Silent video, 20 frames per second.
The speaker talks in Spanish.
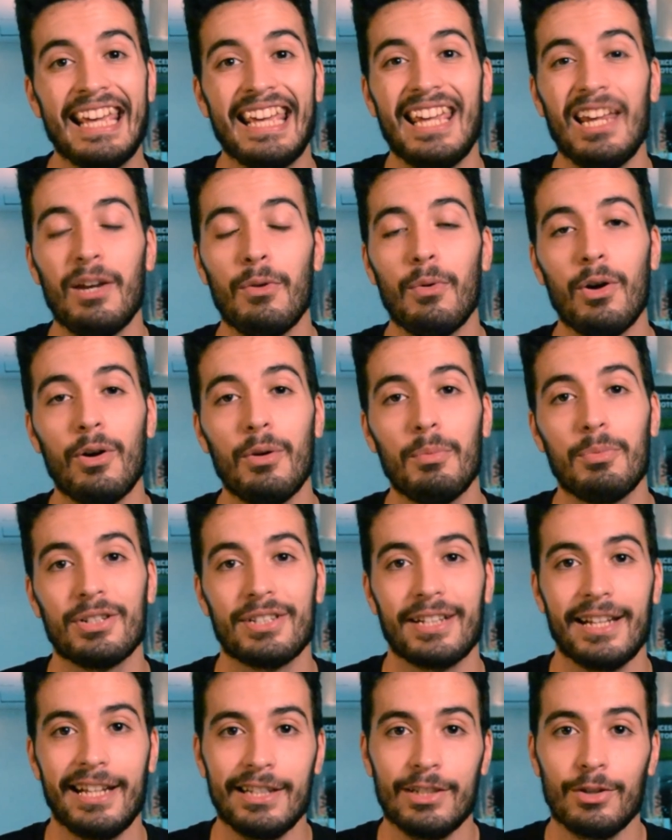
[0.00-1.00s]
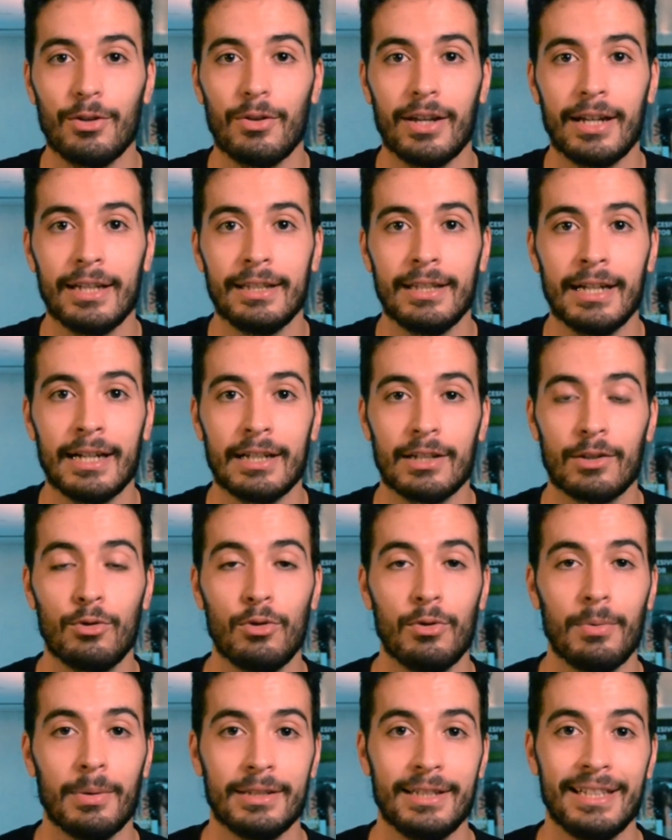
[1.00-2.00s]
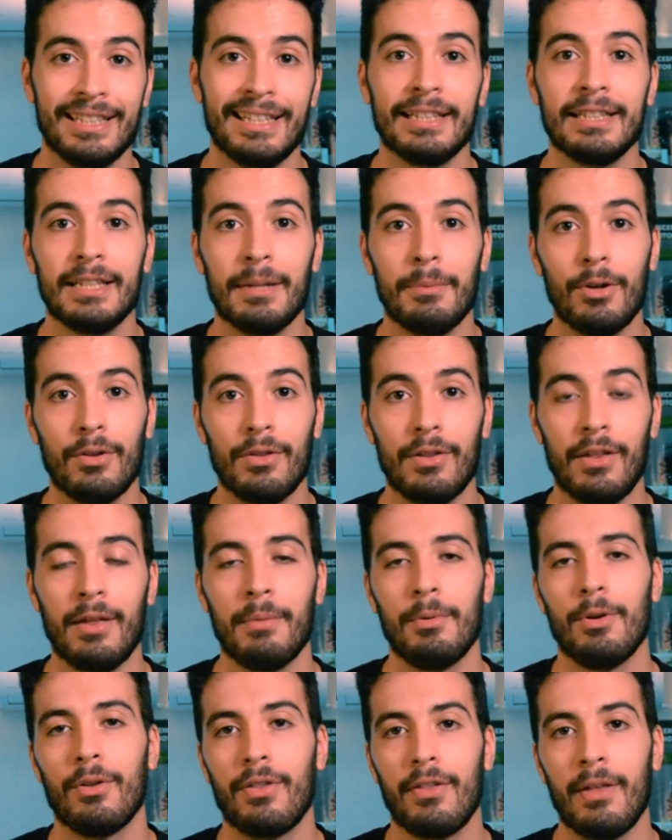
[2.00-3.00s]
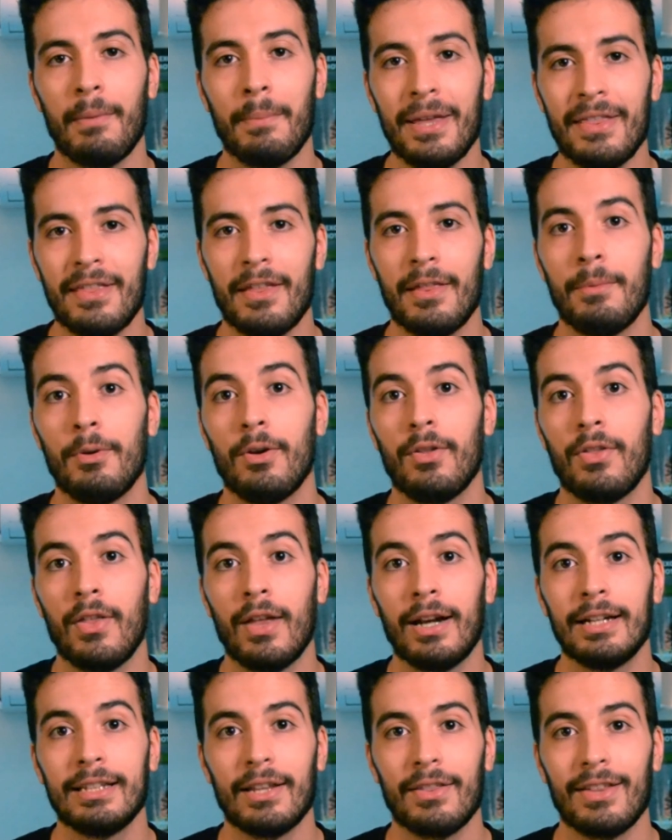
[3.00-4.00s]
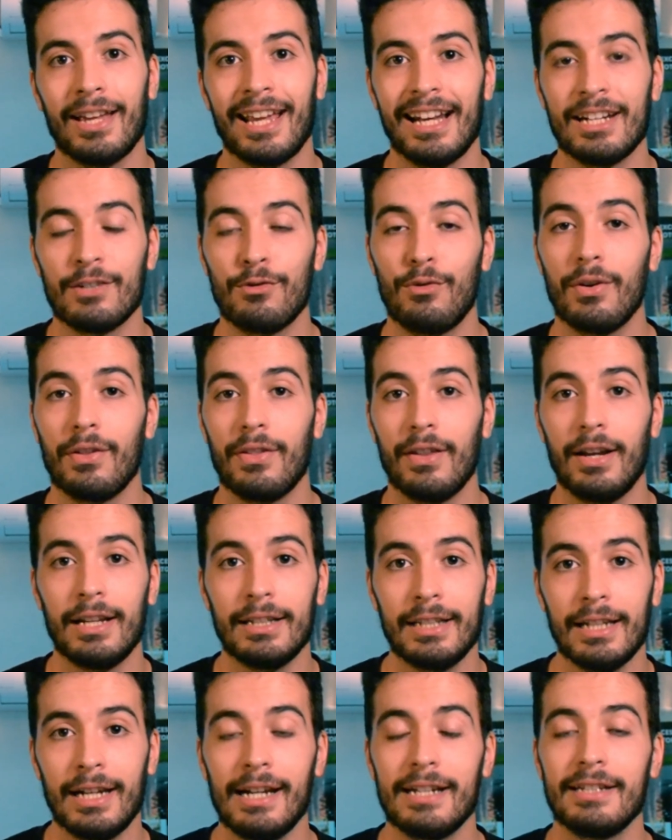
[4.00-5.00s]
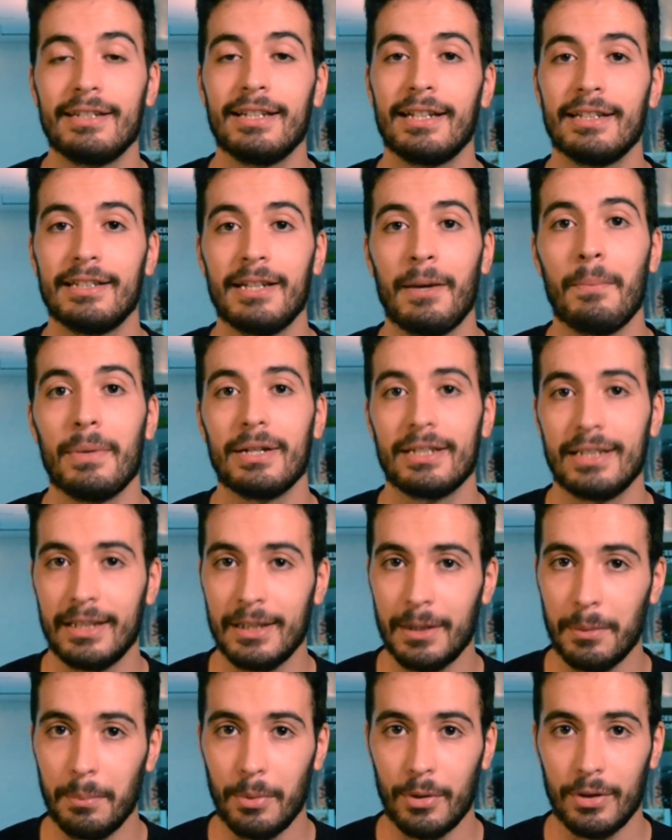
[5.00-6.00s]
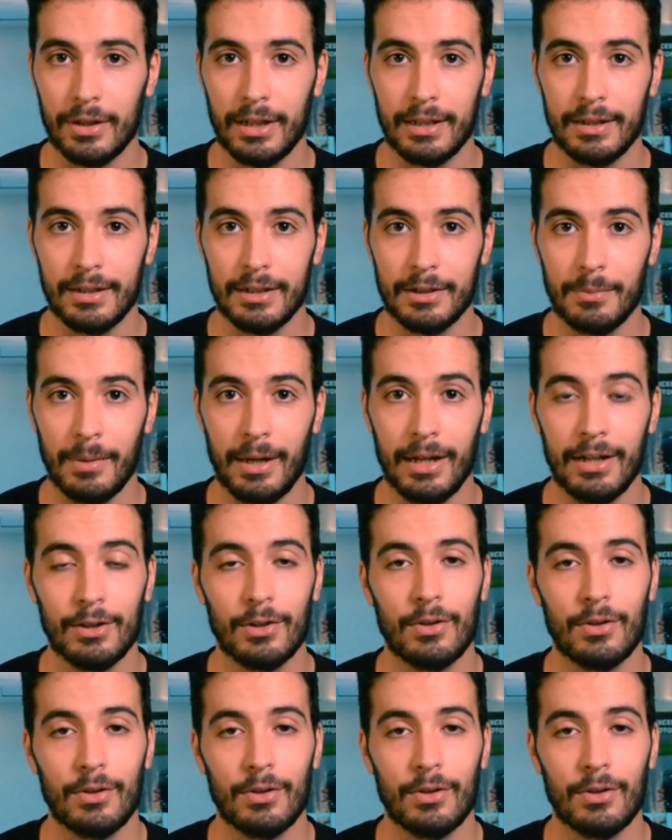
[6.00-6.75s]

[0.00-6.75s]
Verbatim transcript: Y luego, pues esto de que tenga curvas de tanta velocidad, de velocidad media, de velocidad alta, hace que las fuerzas laterales sí que sean bastante importantes, ¿vale?